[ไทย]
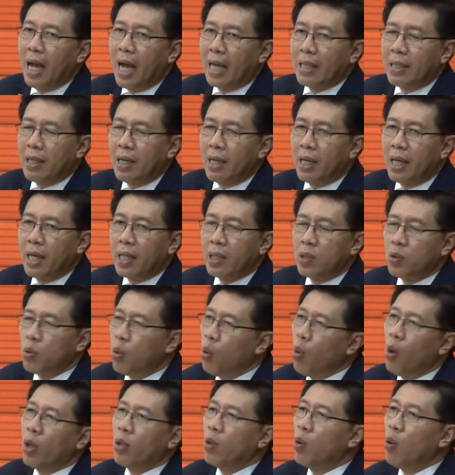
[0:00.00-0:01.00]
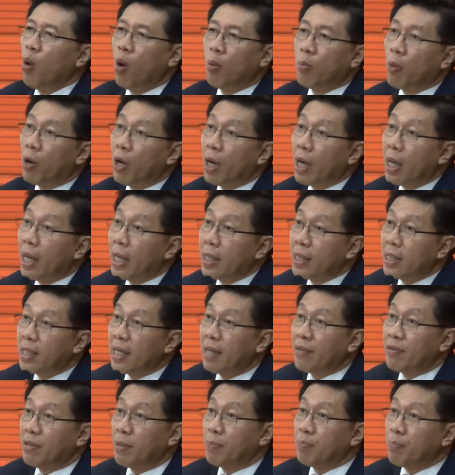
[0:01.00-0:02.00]
อาหารทะเลทั่วยุโรปหมดเลย
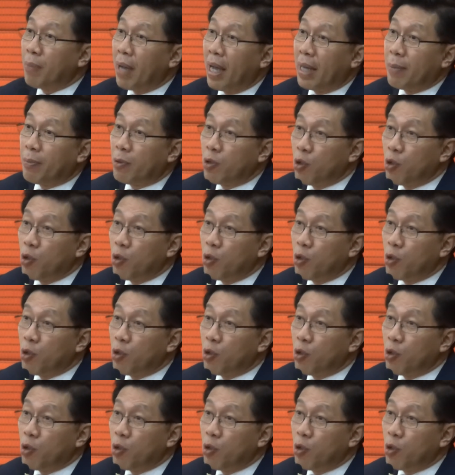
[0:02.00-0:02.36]
ตั้งแต่สเป